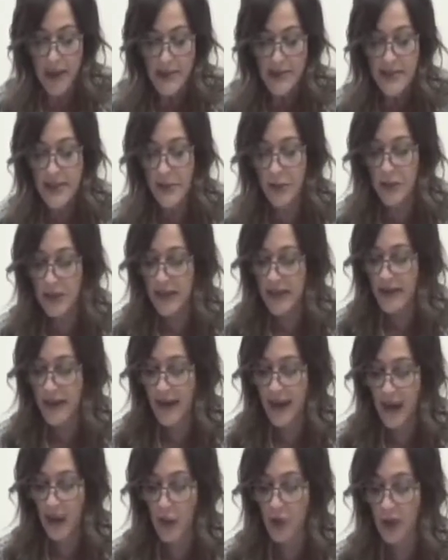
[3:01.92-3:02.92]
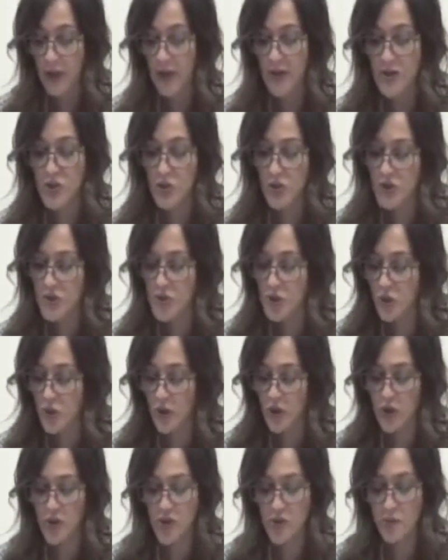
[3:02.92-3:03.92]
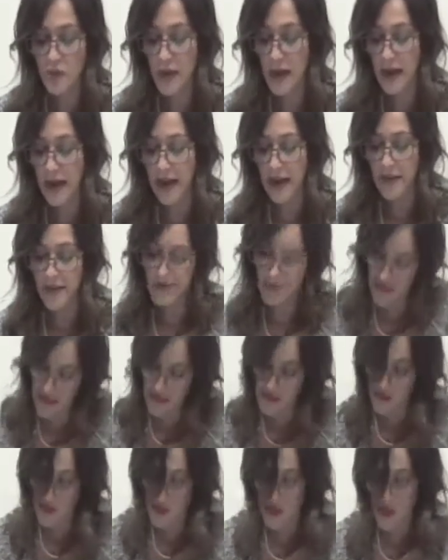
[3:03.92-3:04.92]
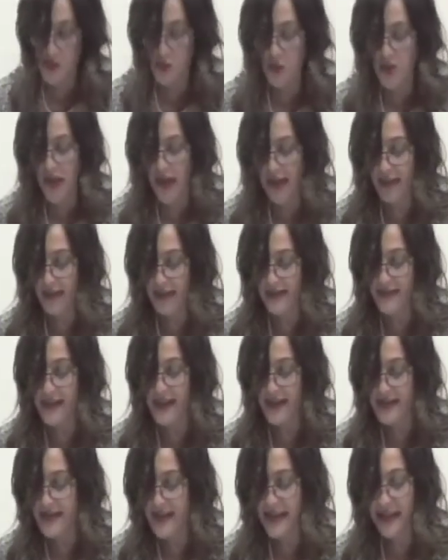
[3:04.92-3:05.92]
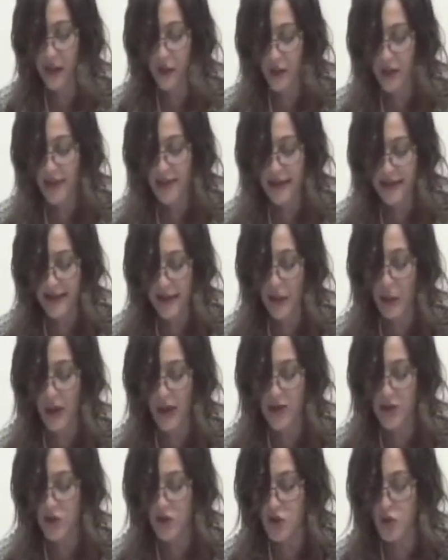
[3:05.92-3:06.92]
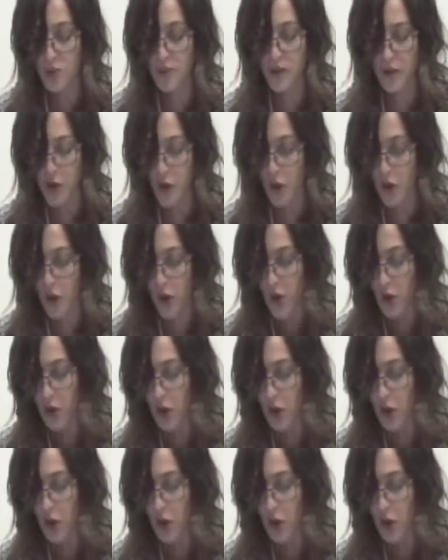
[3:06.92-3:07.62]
Se motiva la continuación de estudios para estos estudiantes y acceder a un nivel de educación superior,